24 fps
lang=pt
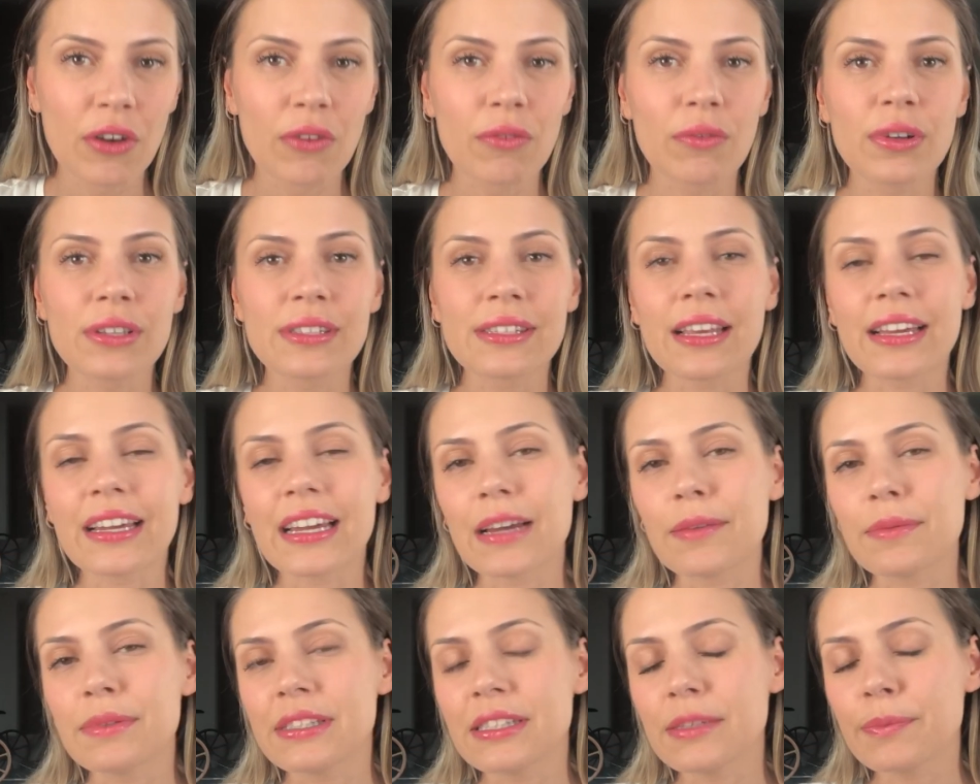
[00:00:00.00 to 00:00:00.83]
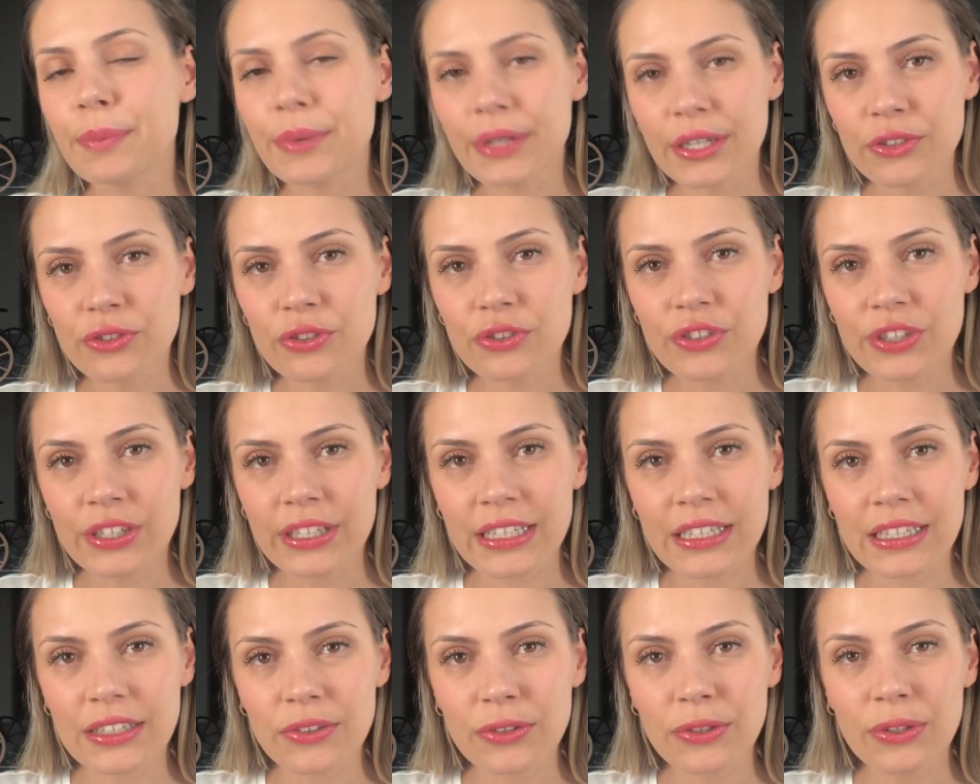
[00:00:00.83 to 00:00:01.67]
você acabe se
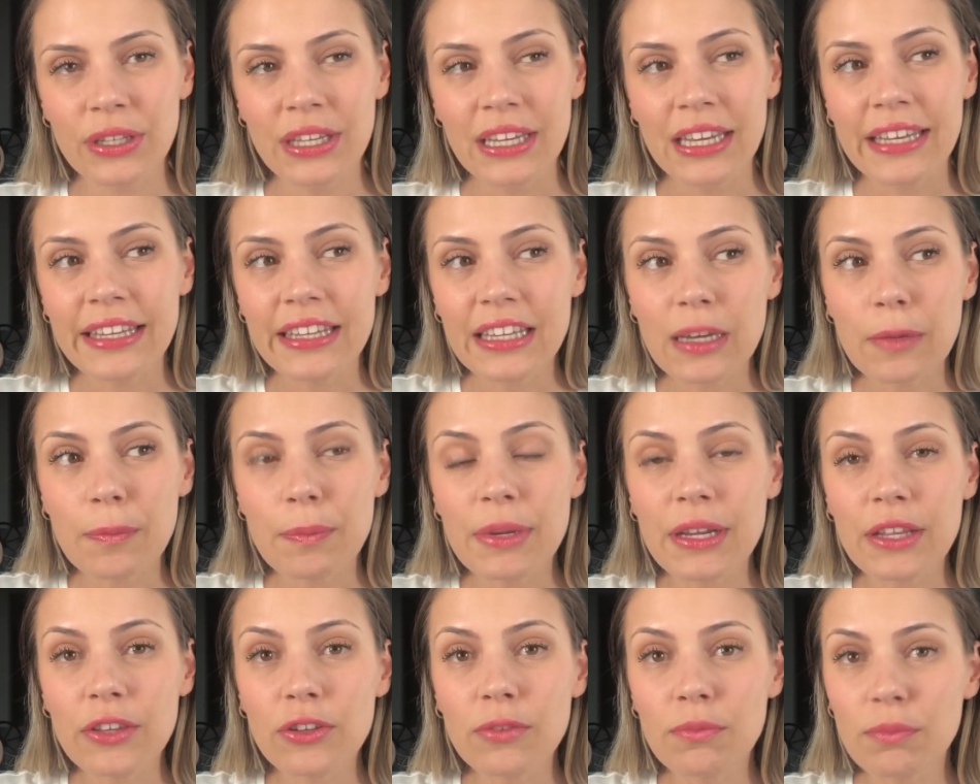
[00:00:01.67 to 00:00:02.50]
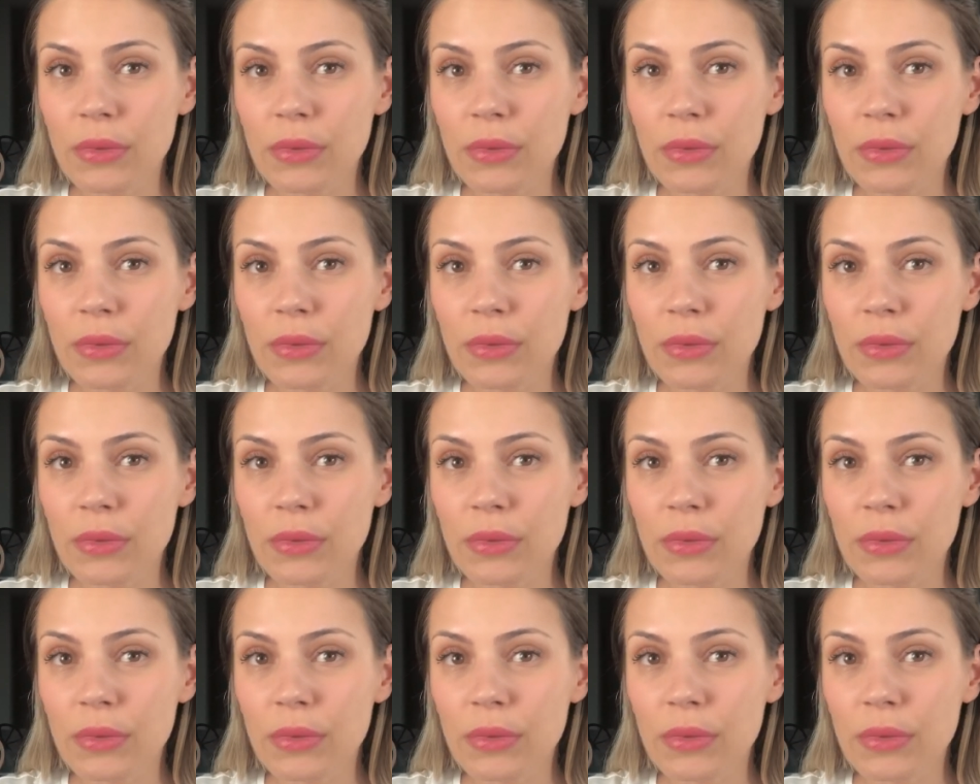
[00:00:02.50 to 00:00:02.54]
prejudicando e abrindo